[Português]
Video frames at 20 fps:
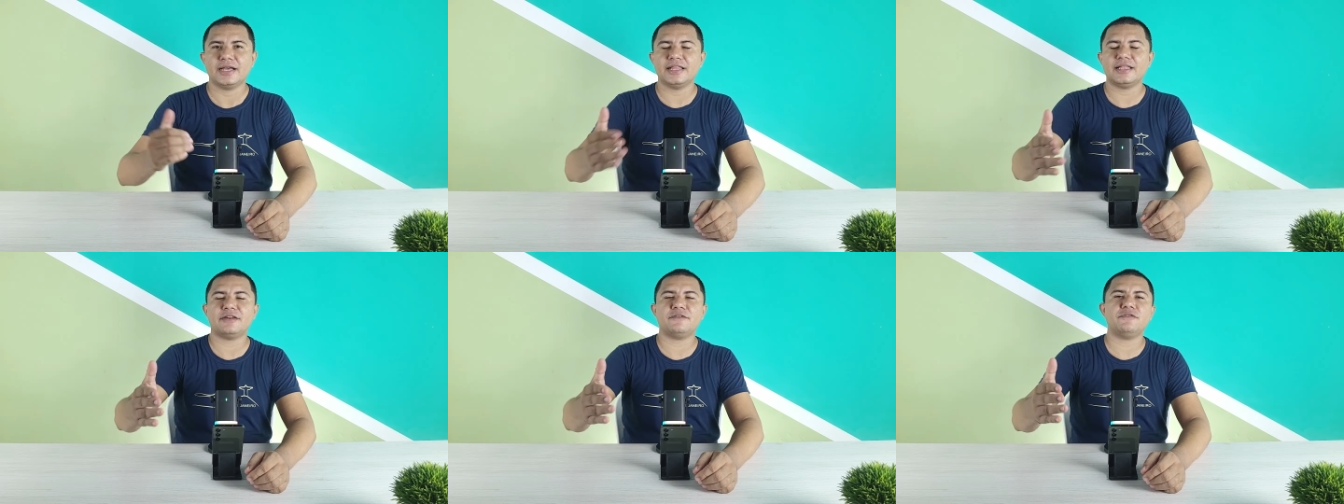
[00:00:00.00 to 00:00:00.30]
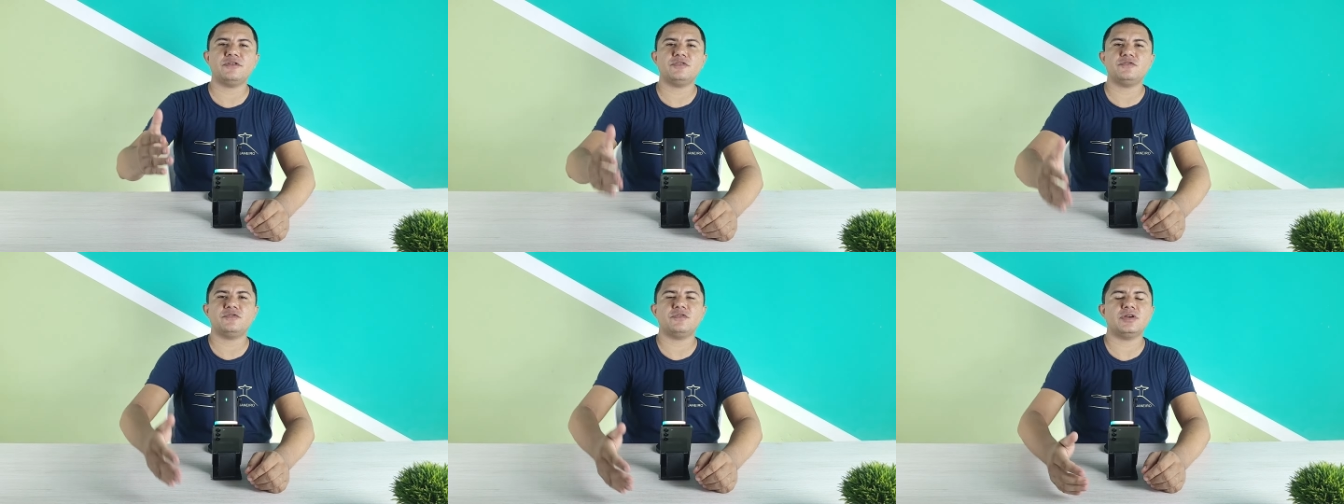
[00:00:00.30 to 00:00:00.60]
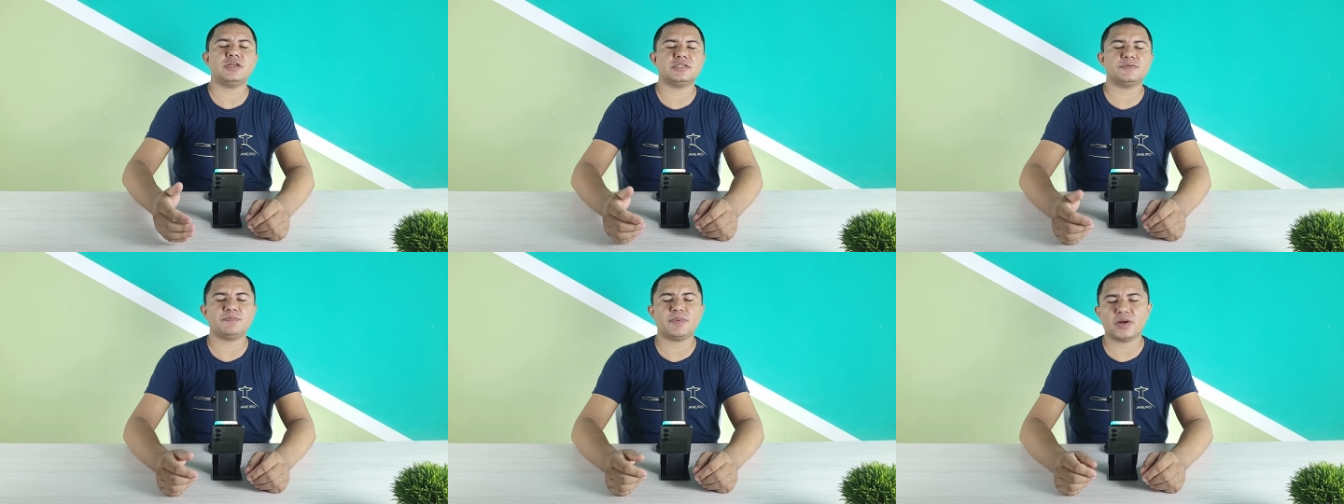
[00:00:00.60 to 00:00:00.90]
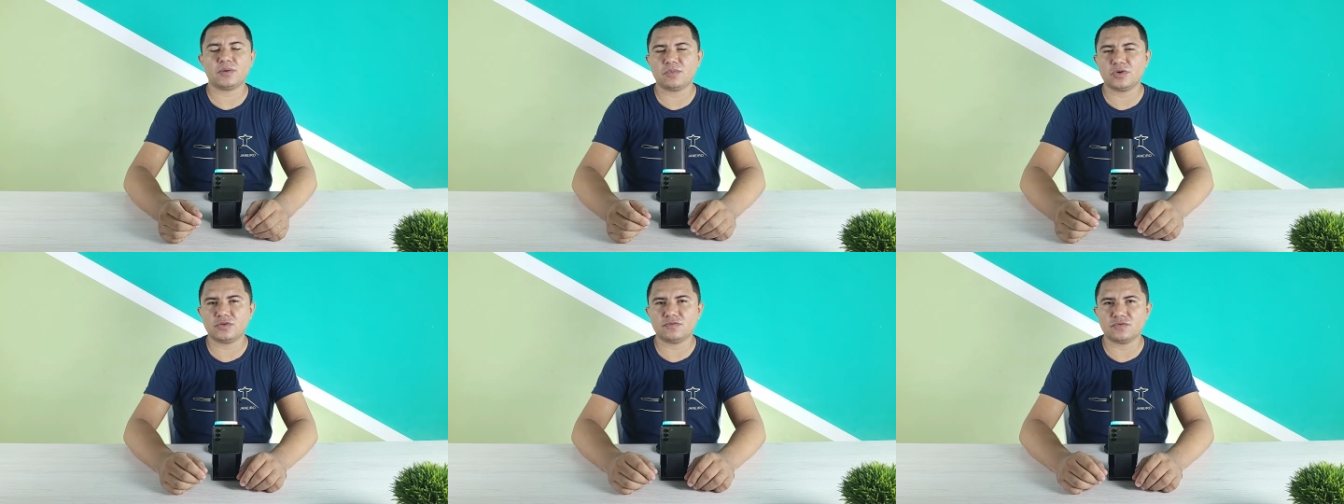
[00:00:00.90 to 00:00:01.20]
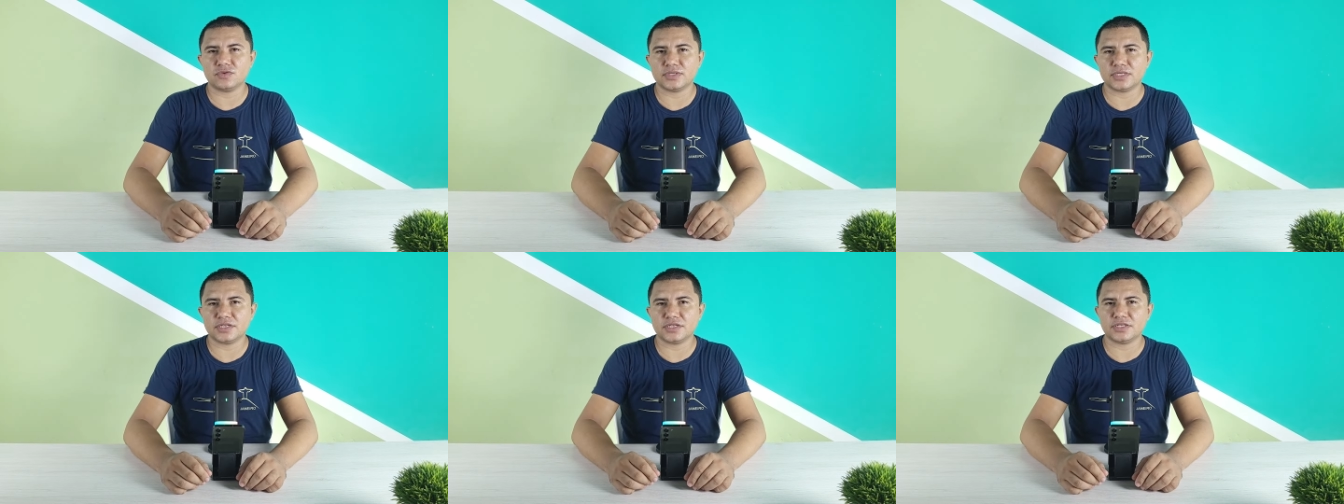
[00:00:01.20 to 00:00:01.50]
Galera, o vídeo foi esse. Espero muito que
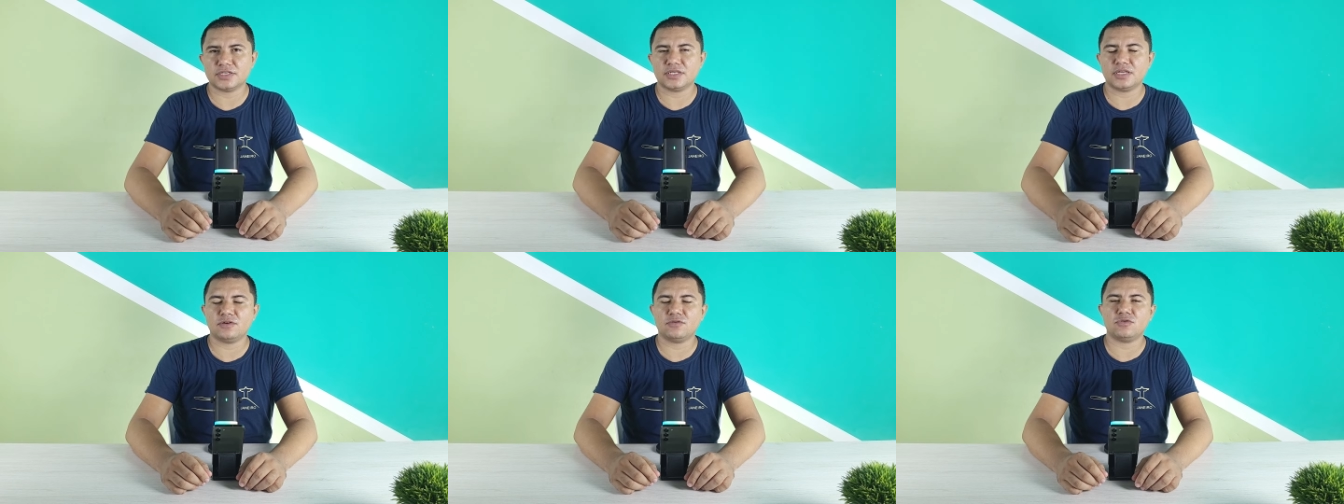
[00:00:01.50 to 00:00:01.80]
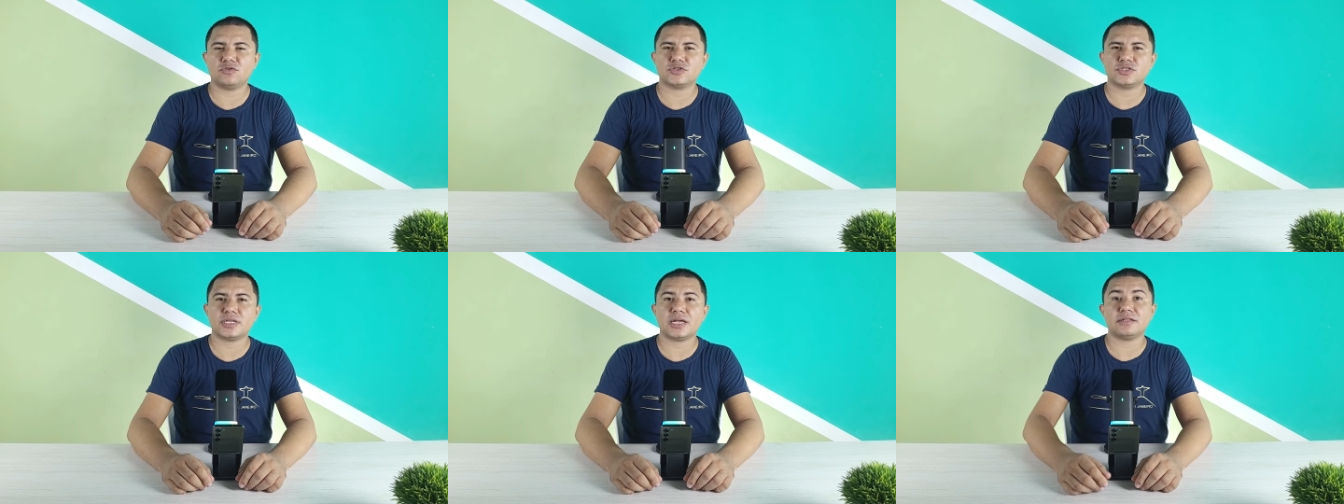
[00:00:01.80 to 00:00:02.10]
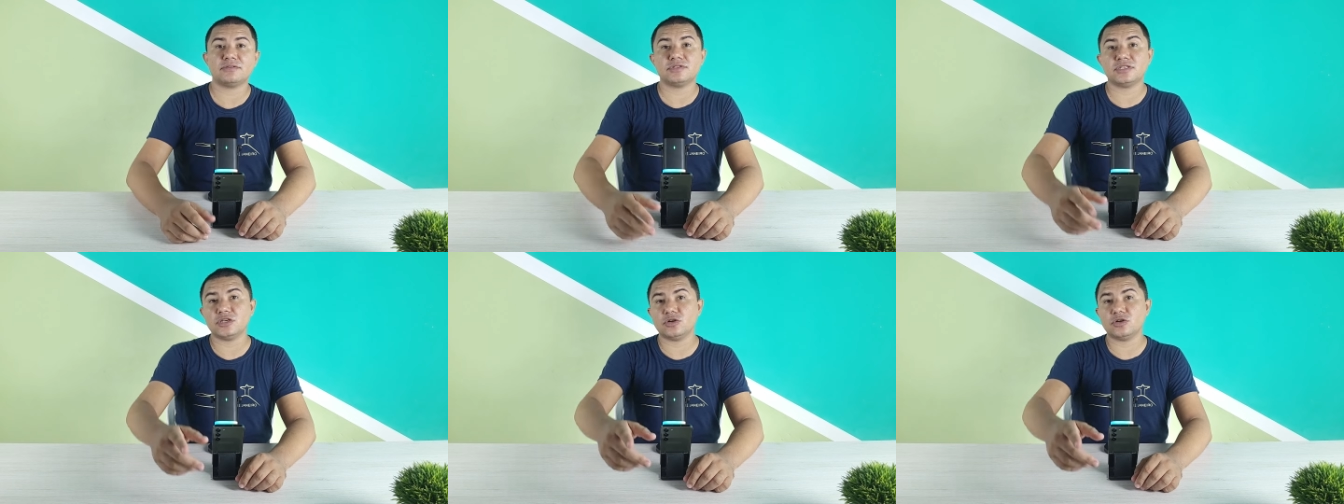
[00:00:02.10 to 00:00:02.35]
vocês tenham gostado.